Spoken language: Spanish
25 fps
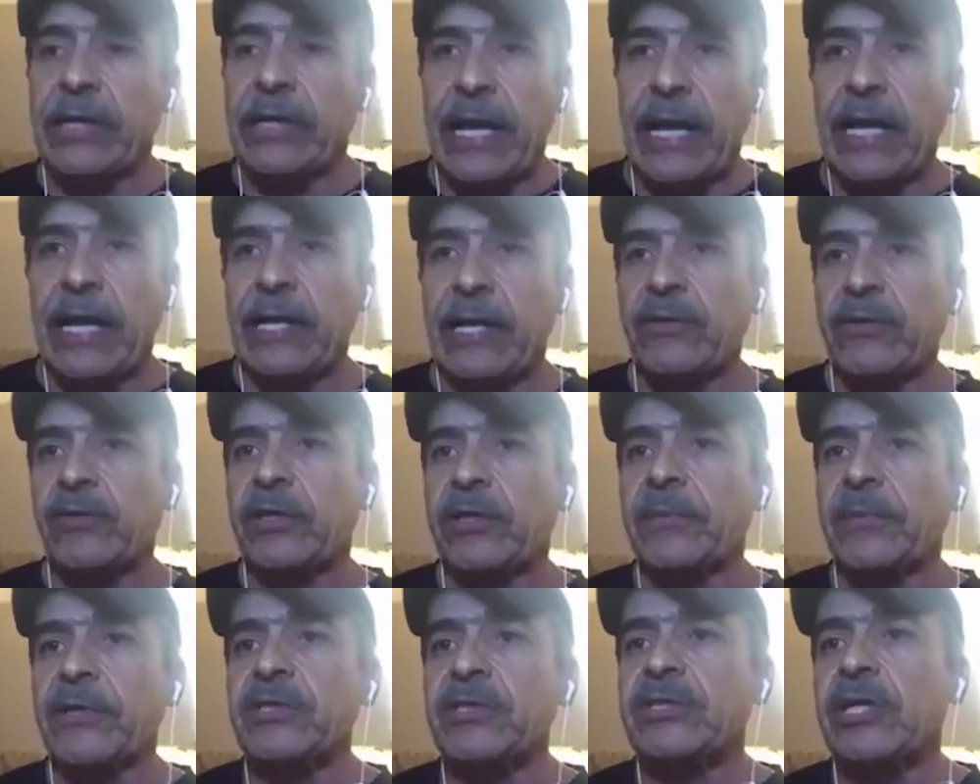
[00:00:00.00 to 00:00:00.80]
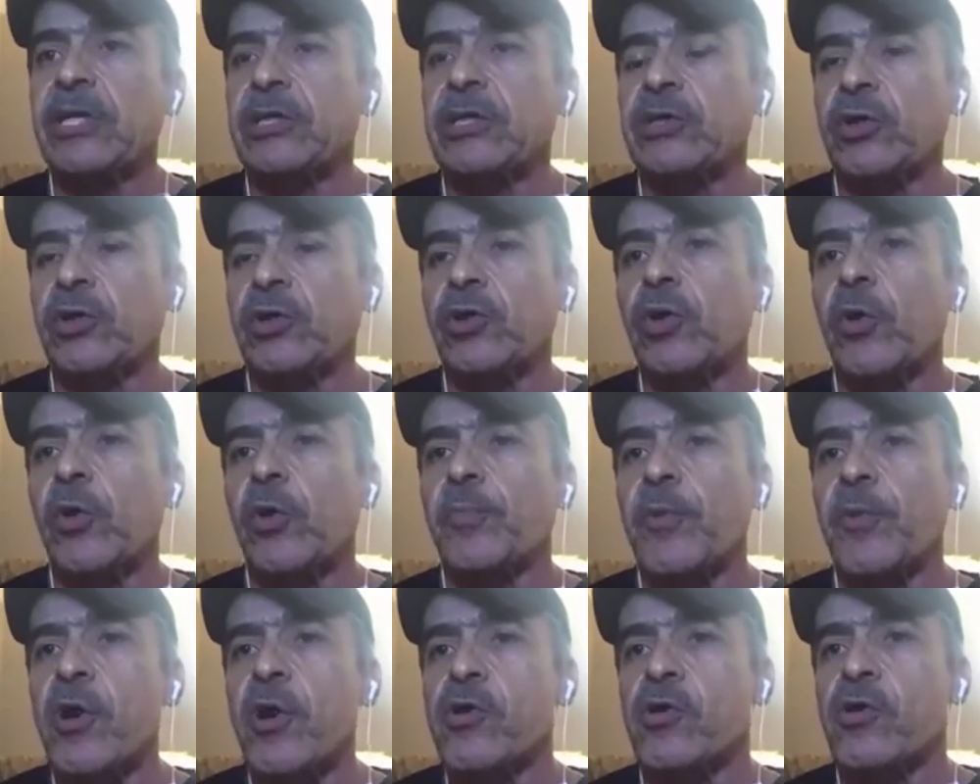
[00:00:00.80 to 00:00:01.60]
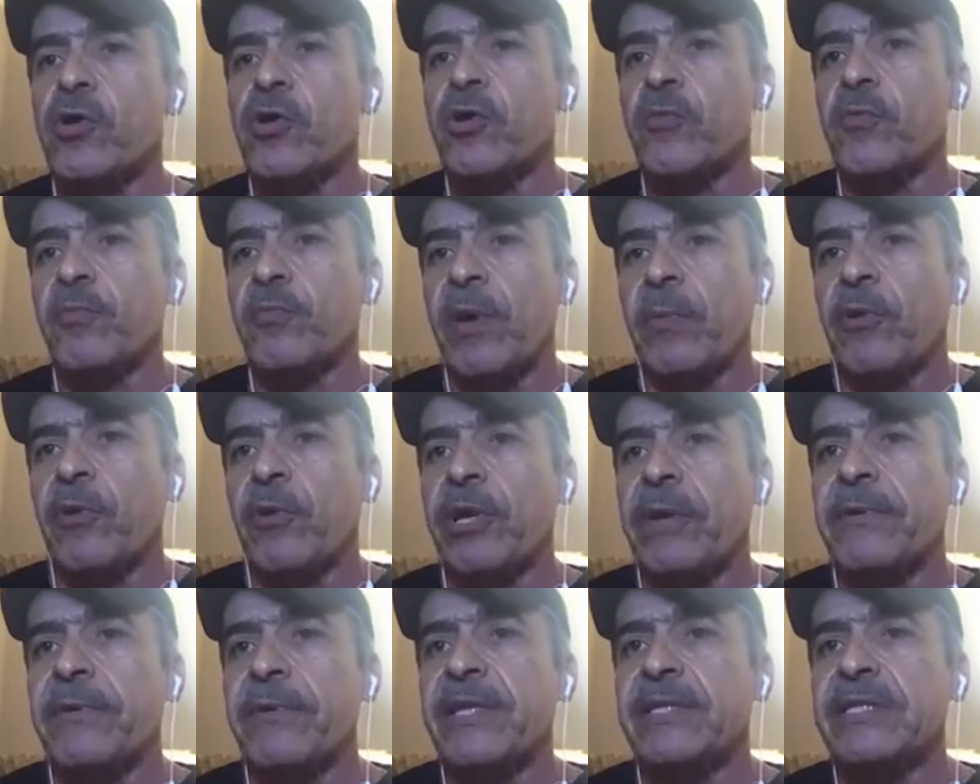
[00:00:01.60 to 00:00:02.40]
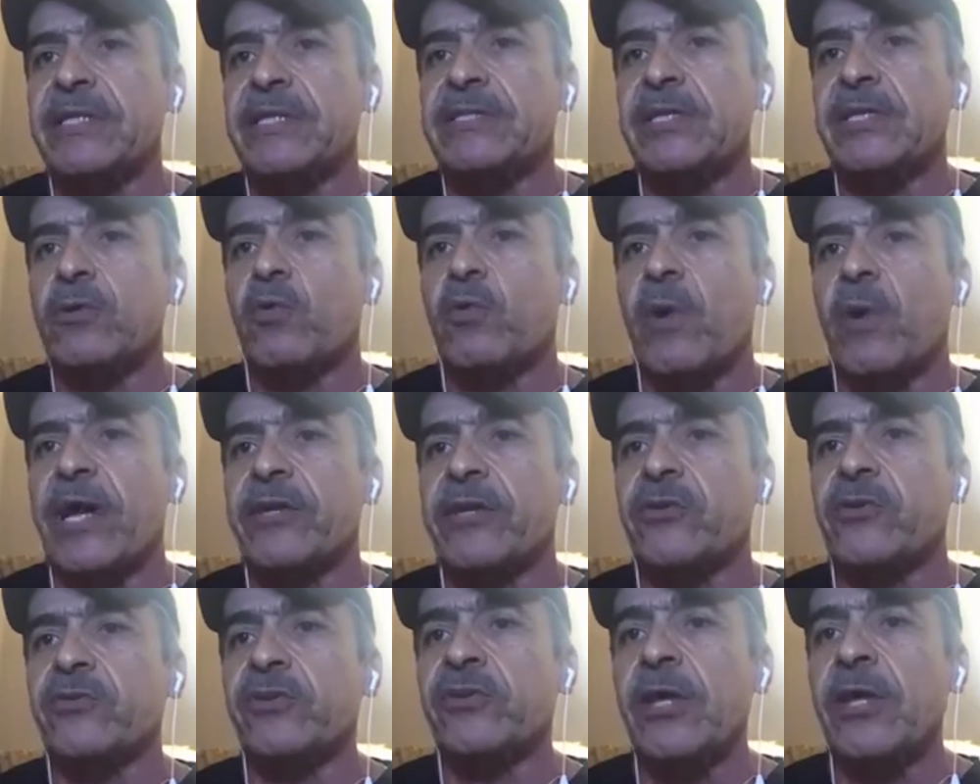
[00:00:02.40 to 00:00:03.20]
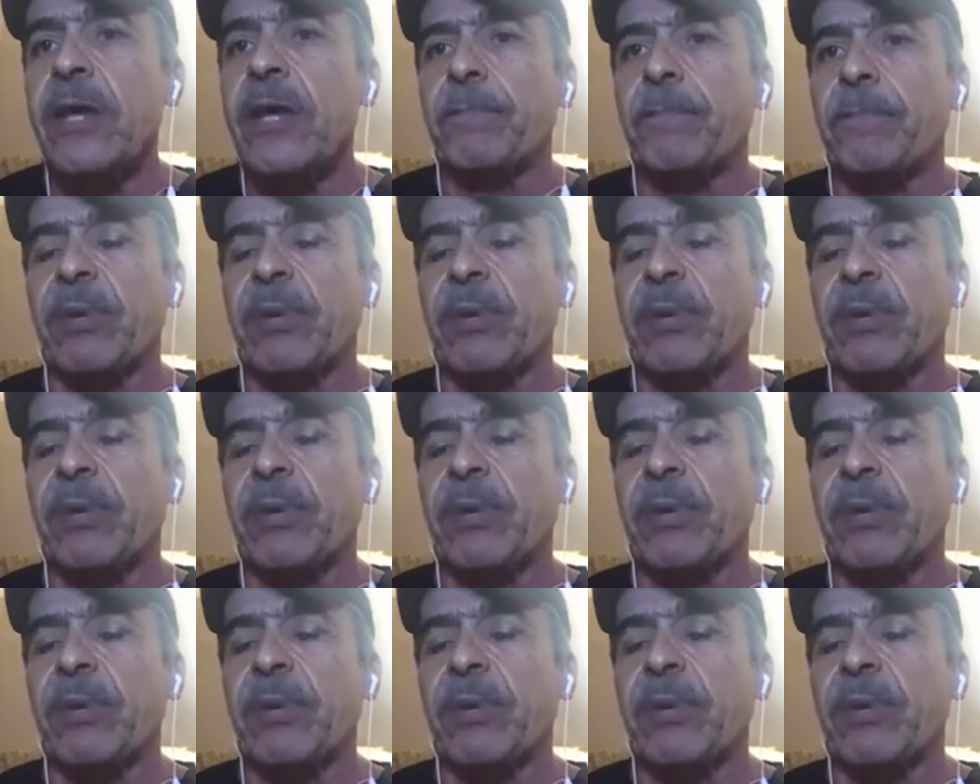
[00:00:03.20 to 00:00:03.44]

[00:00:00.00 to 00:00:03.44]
el ayuntamiento dice, yo no lo pongo, me voy a 25 años,